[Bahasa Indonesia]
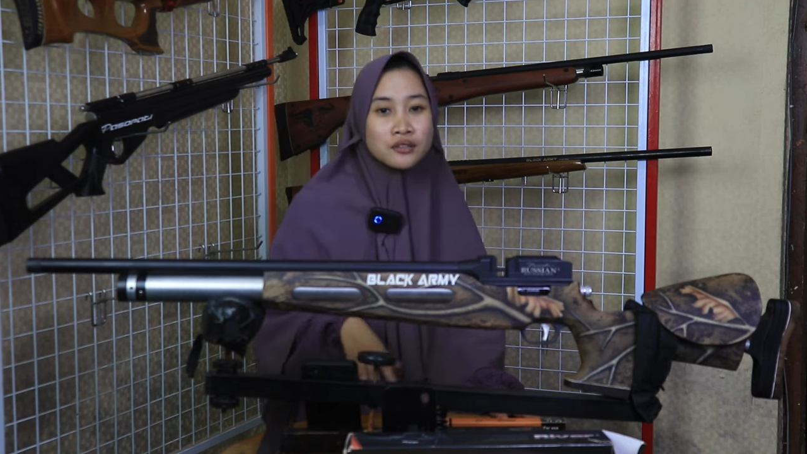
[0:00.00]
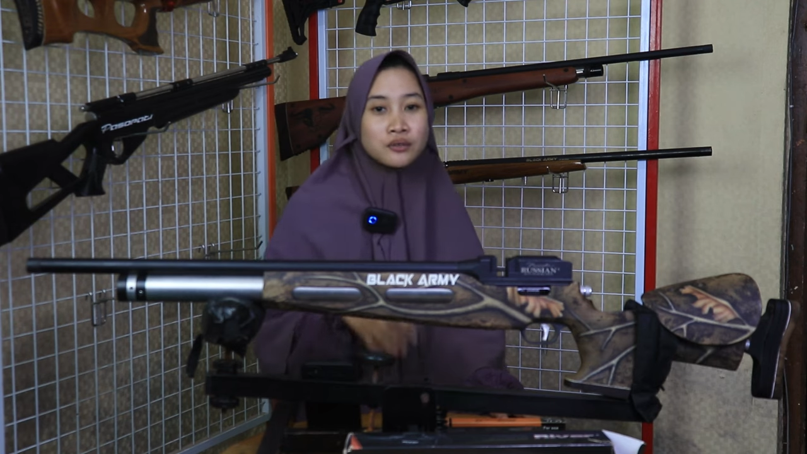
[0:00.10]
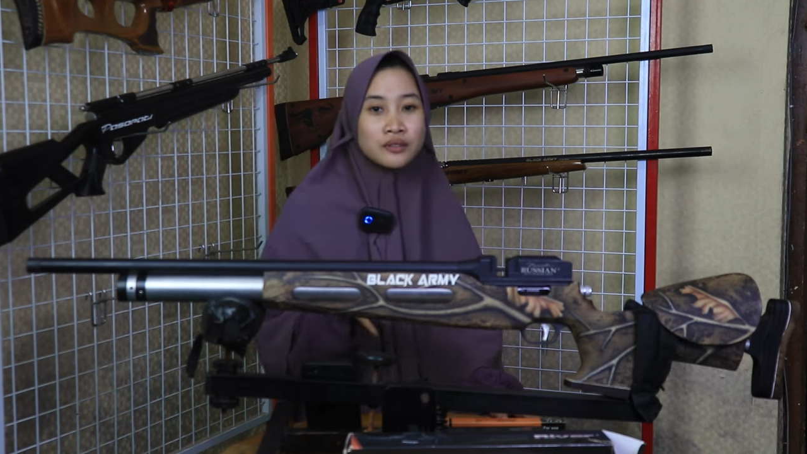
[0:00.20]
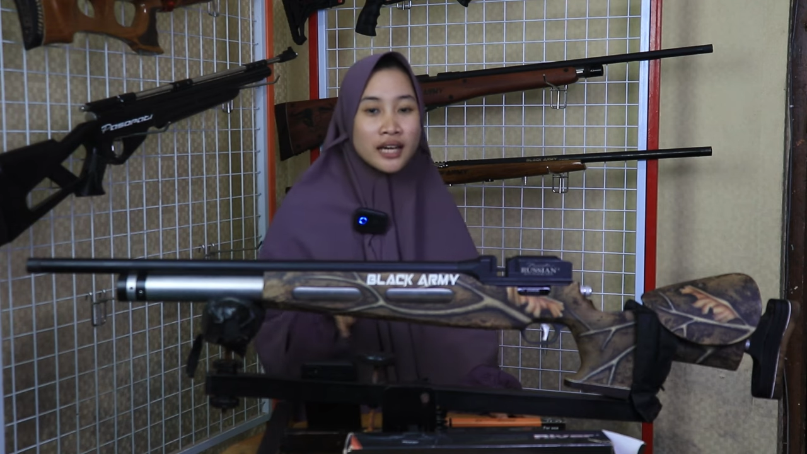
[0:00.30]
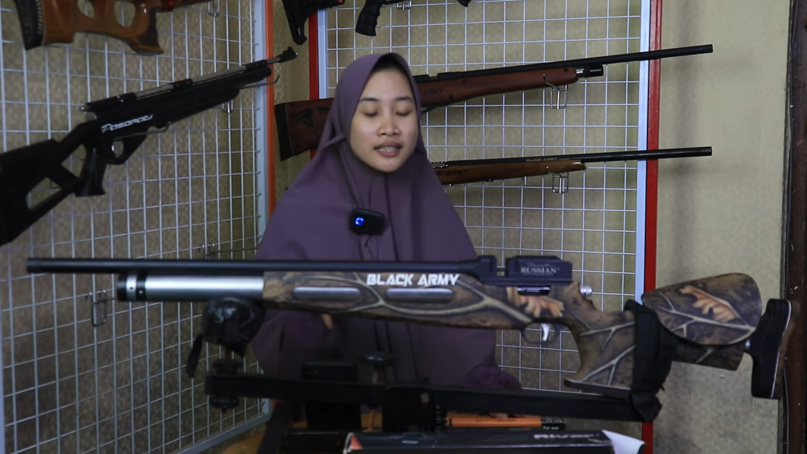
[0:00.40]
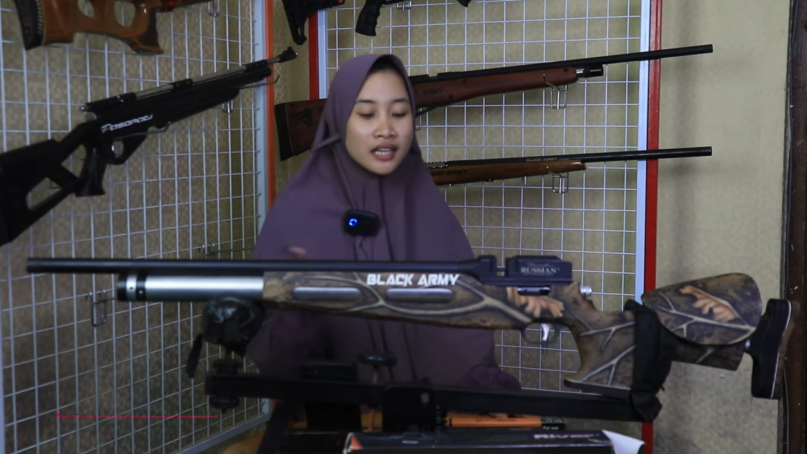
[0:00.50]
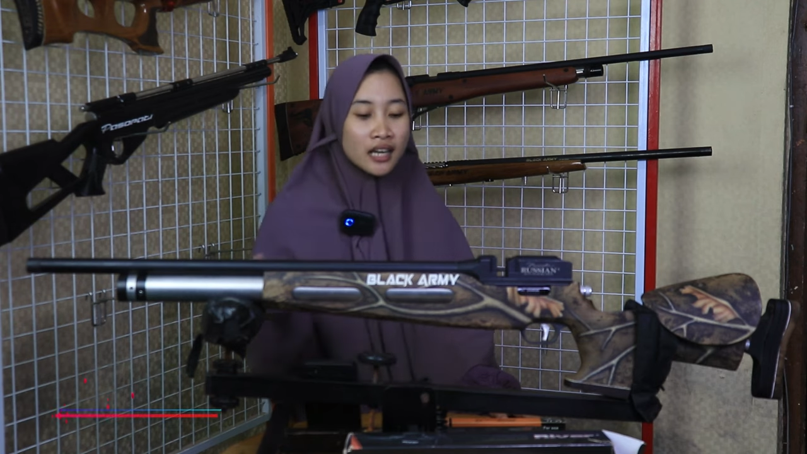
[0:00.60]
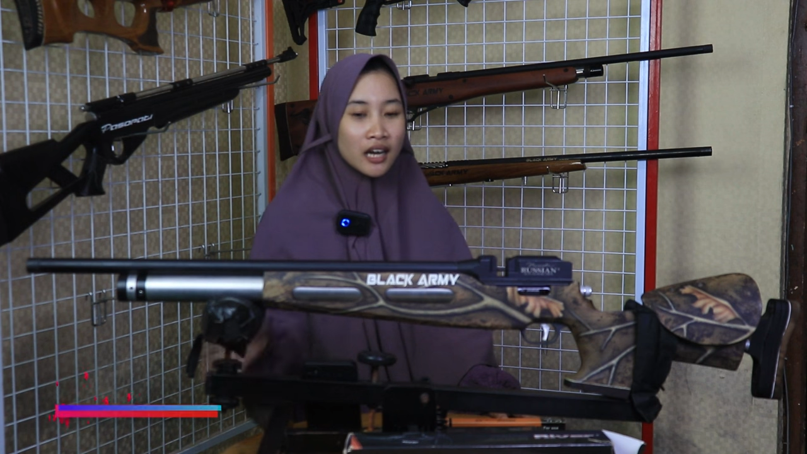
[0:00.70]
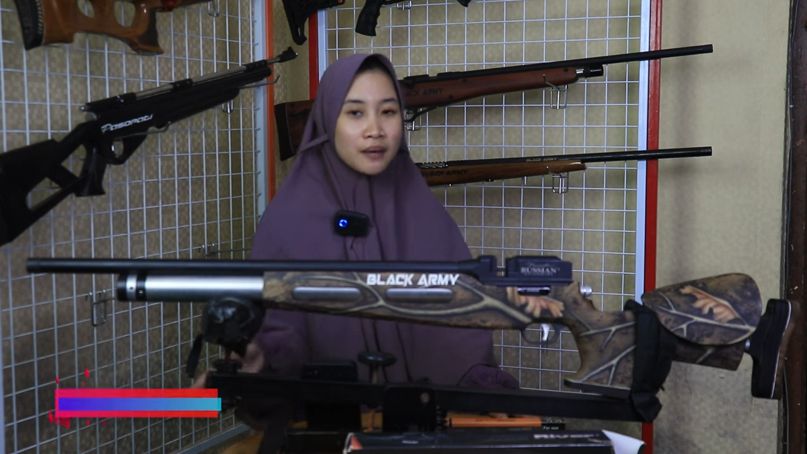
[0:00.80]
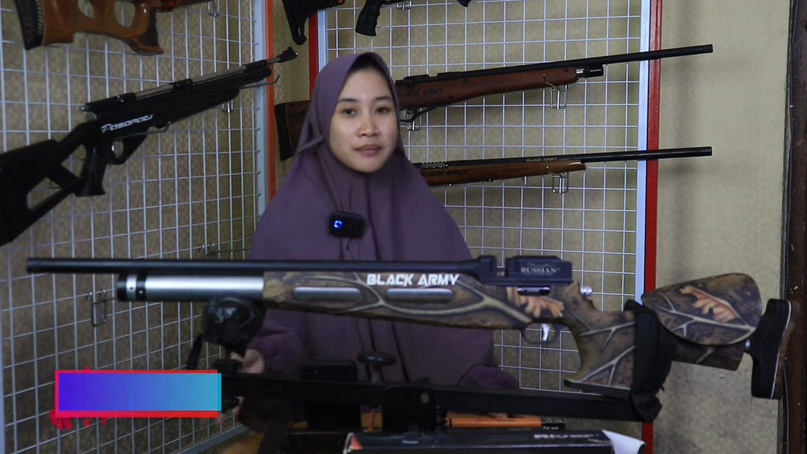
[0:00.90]
sudah
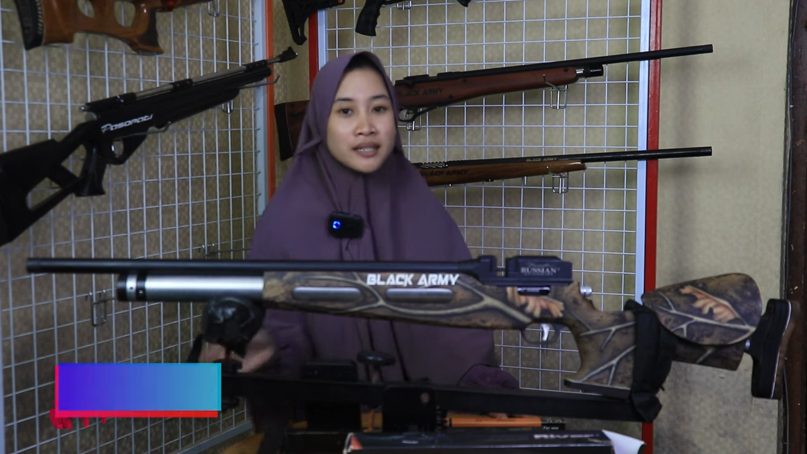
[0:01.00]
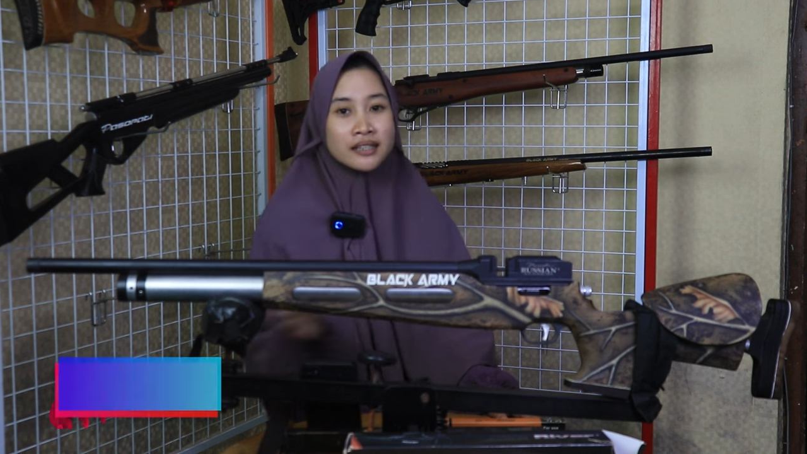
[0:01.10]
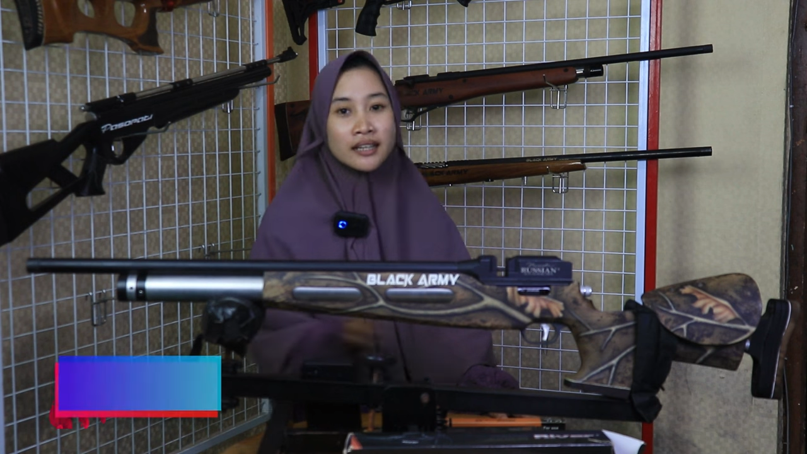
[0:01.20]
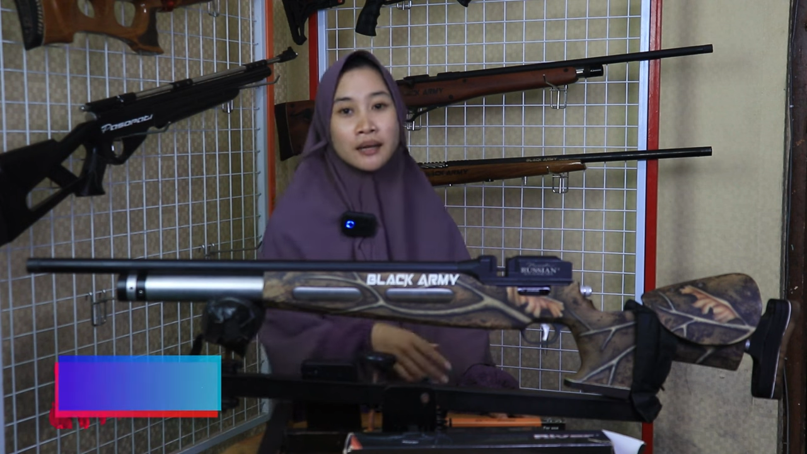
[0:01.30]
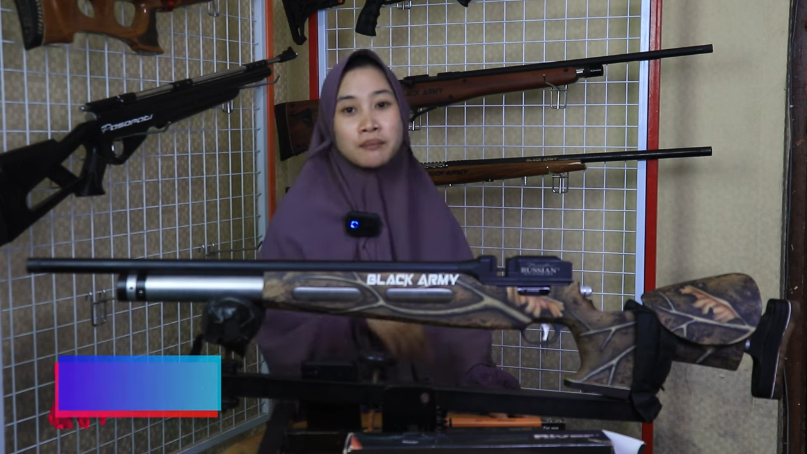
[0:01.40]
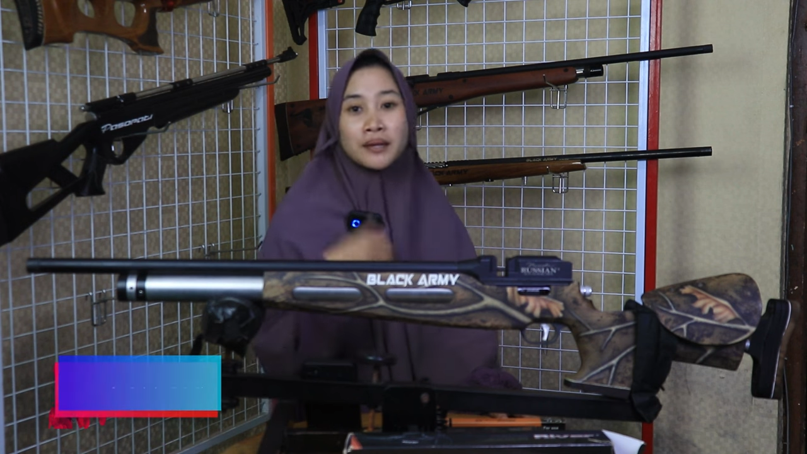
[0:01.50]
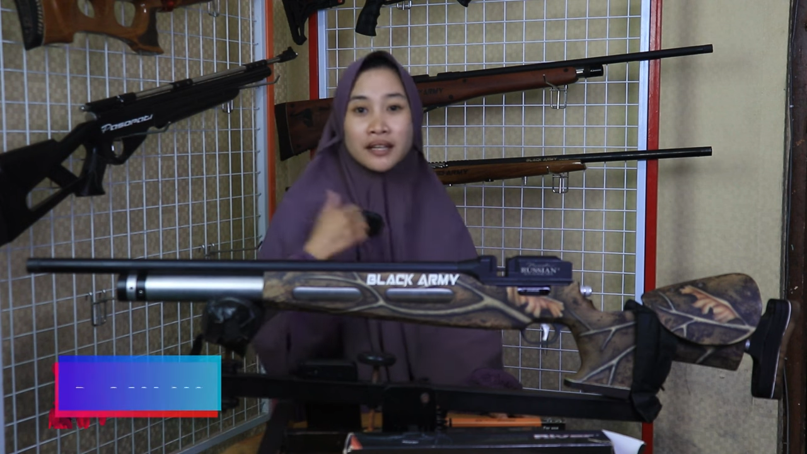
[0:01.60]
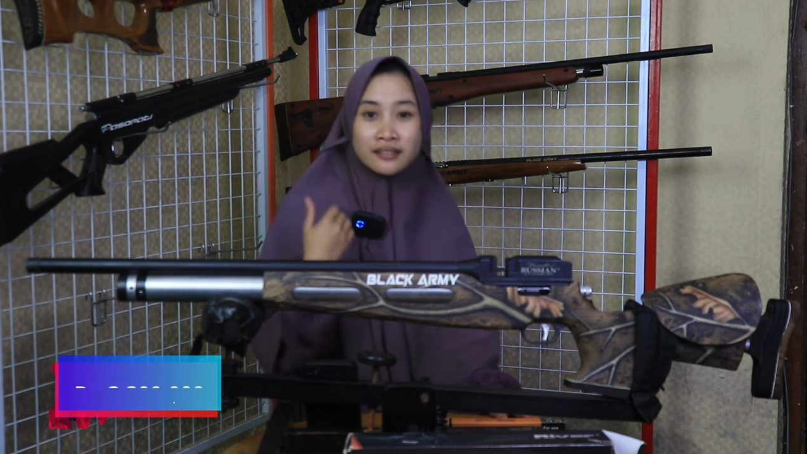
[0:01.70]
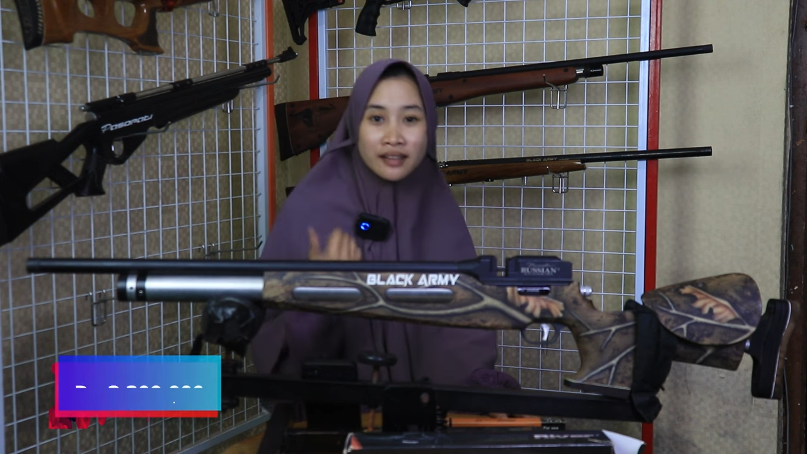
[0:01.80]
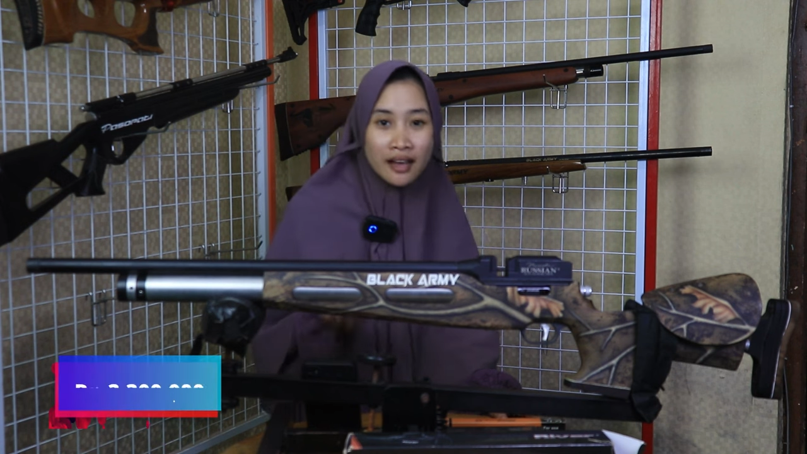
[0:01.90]
dilengkapi dengan
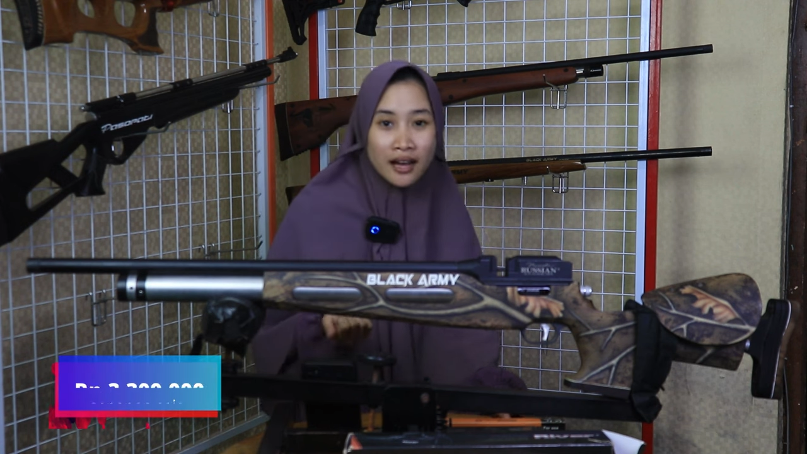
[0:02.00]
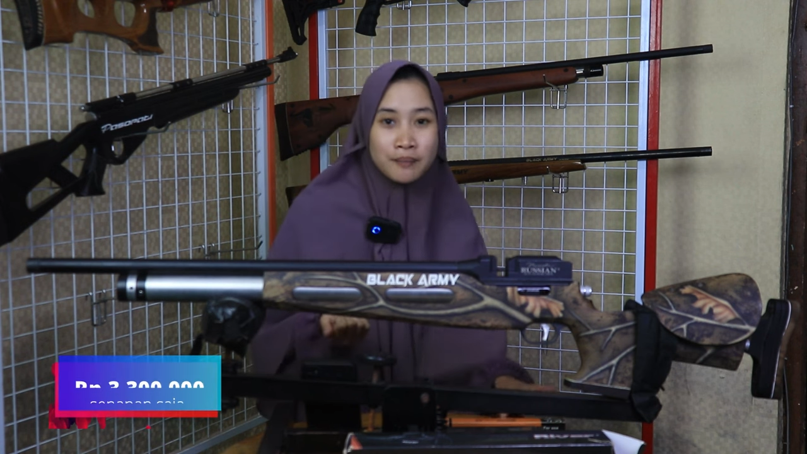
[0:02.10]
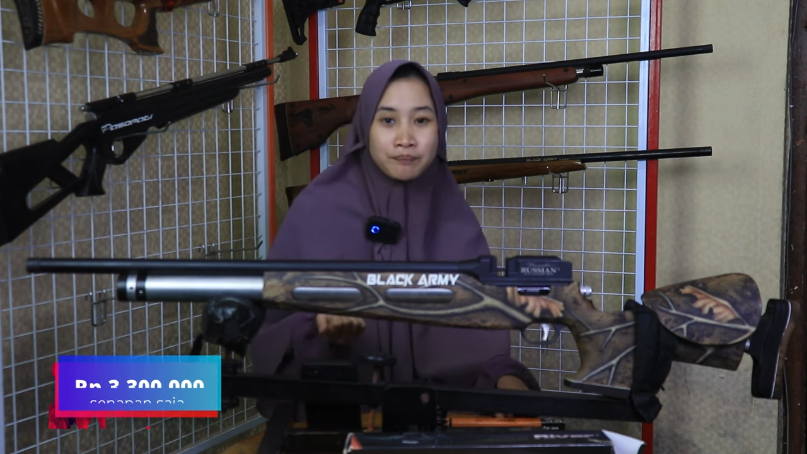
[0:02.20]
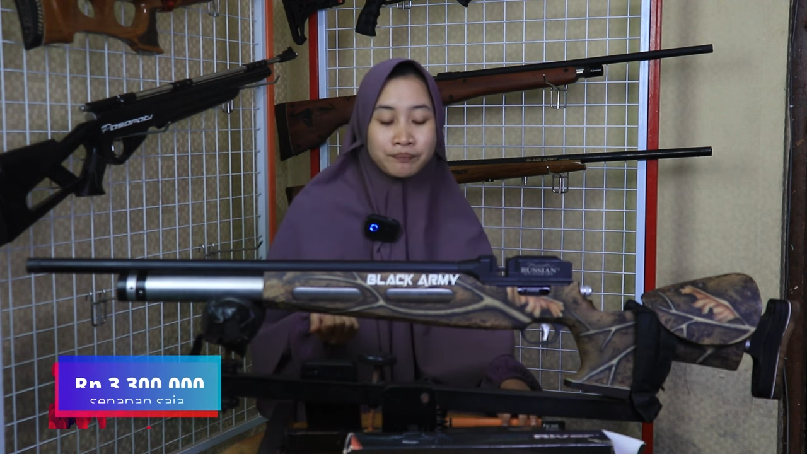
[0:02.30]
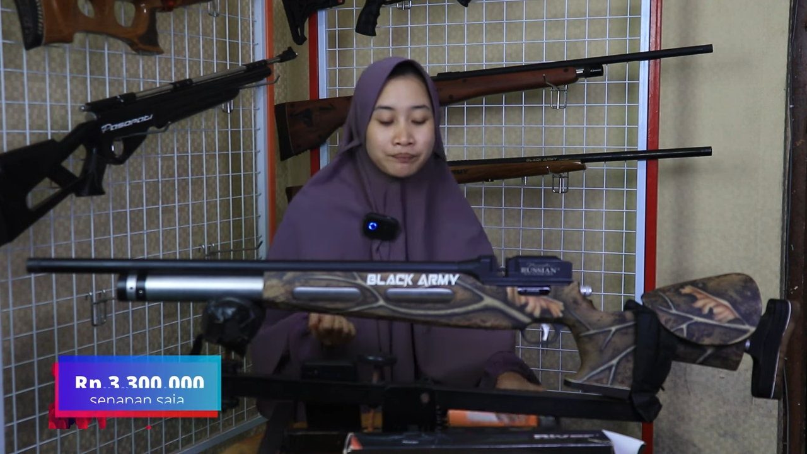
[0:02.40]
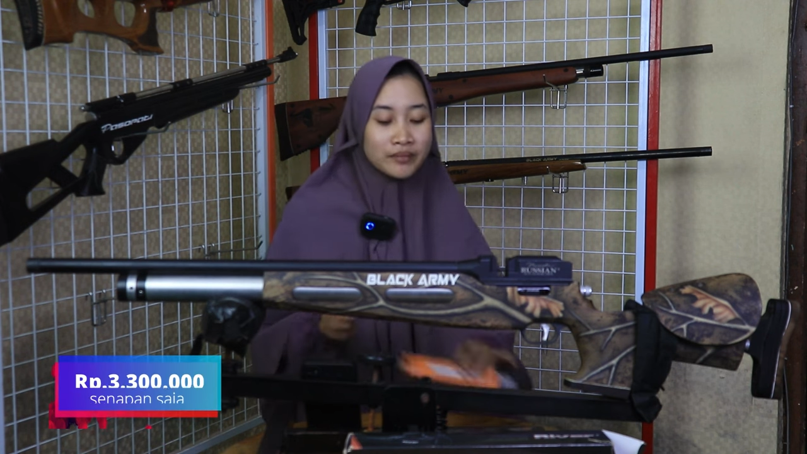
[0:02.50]
peredam.